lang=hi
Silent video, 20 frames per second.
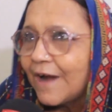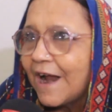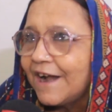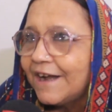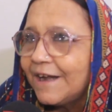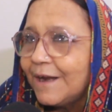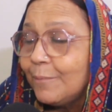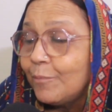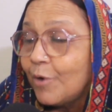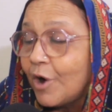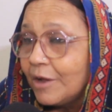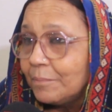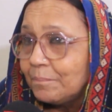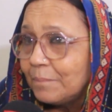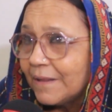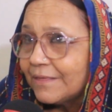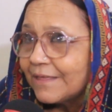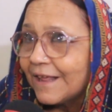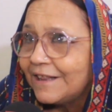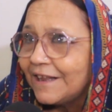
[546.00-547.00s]
वरायटी बहुत
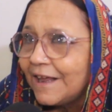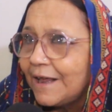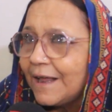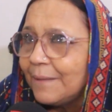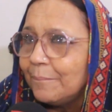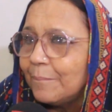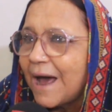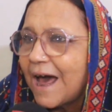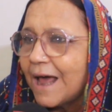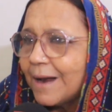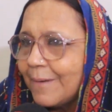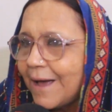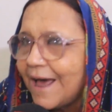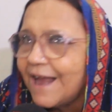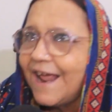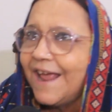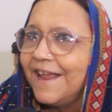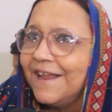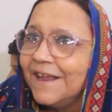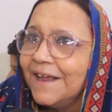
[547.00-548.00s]
पसंद है बार
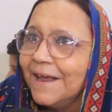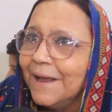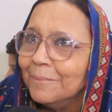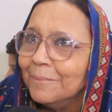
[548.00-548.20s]
बार आएंगे